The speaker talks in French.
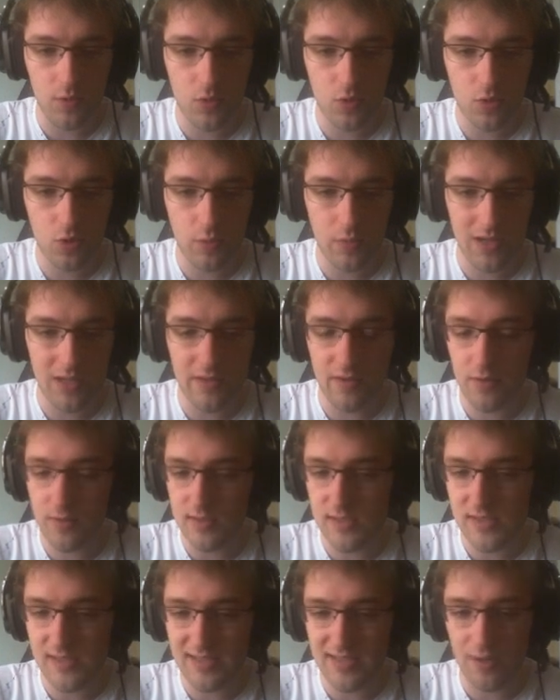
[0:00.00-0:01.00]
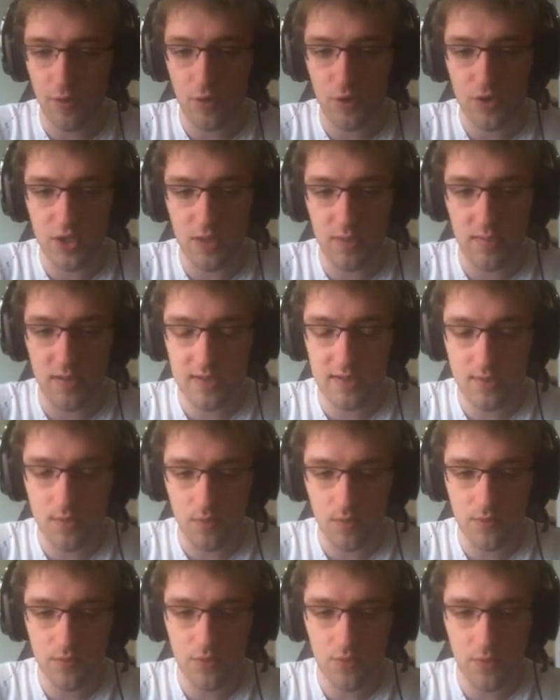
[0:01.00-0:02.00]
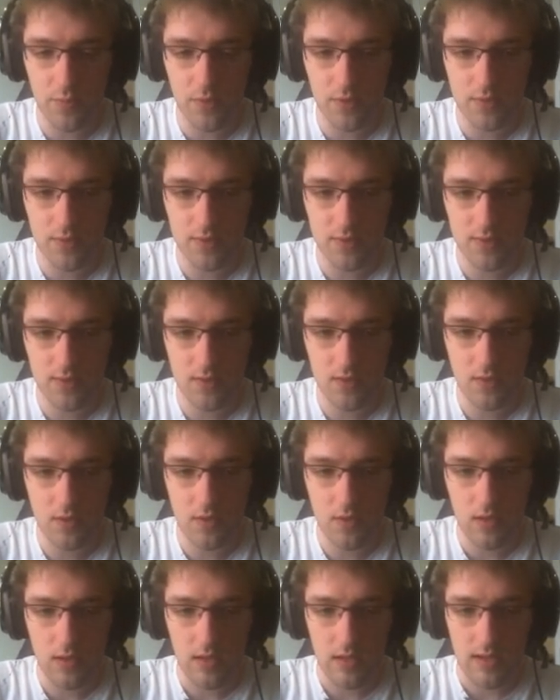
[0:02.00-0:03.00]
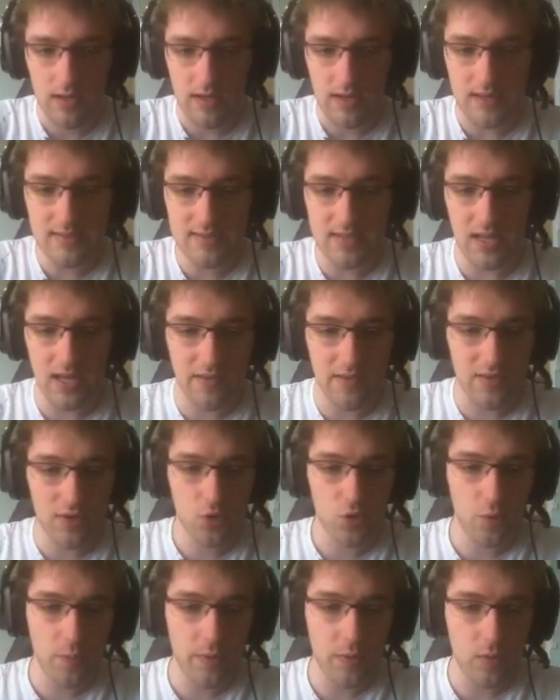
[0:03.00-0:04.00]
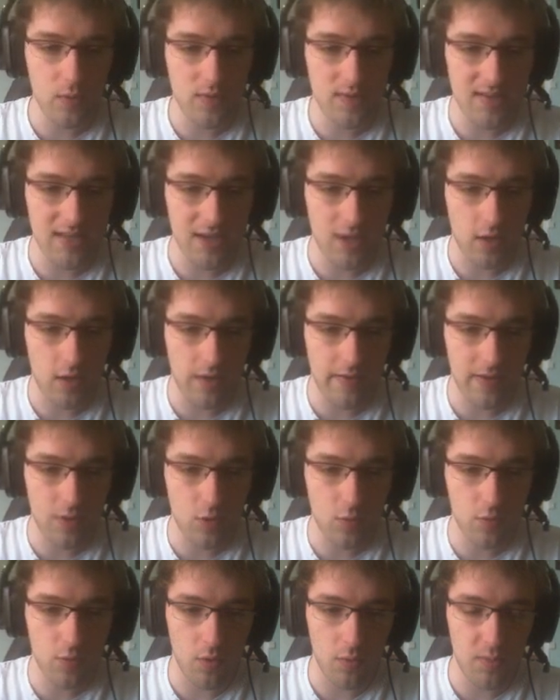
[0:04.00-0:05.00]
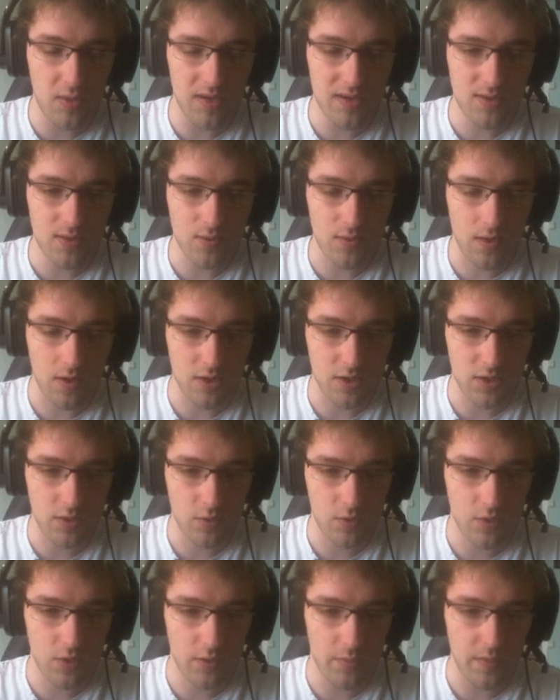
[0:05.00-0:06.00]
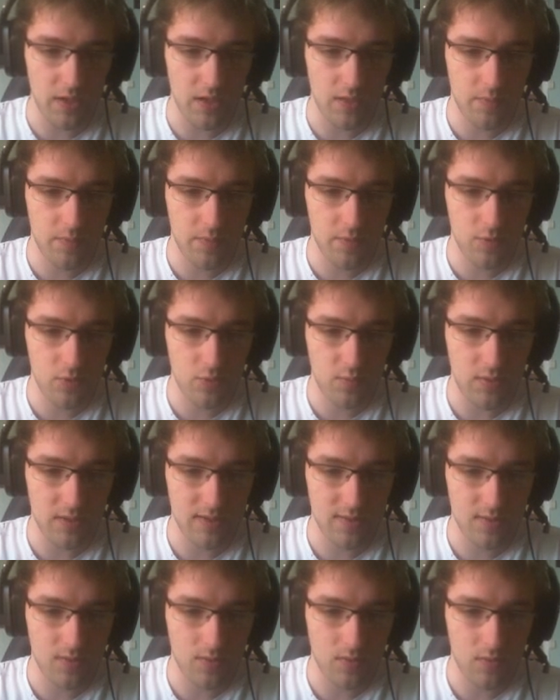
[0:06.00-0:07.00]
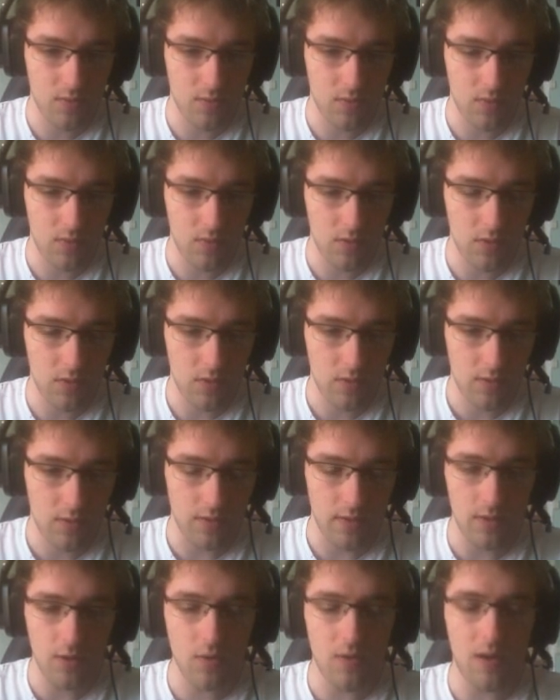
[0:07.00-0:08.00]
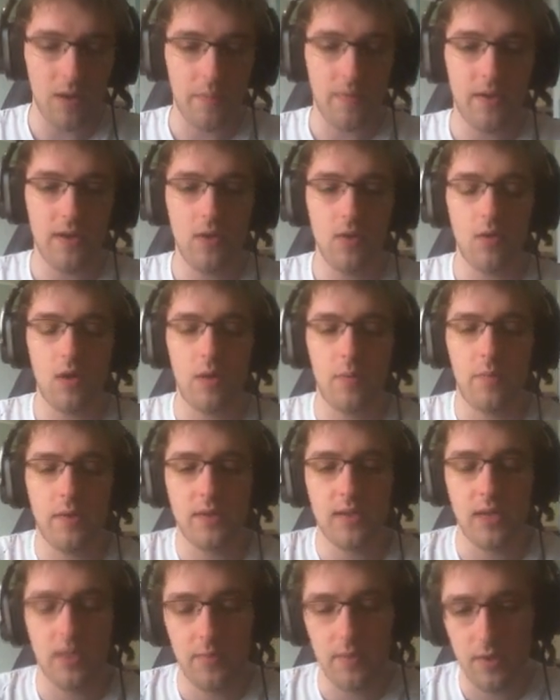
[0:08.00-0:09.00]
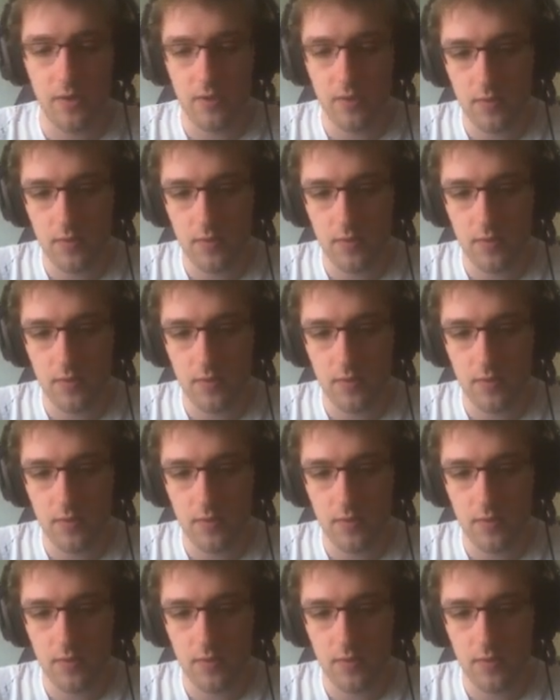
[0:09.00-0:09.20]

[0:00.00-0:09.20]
Le Zobal il va utiliser Rush et Plastron, je pense. Là s'il arrive à choper le sac avec le, dans le Plastron, alors je, je connais pas la PO du Plastron. Non il l'aura pas, il l'aura pas, très bien.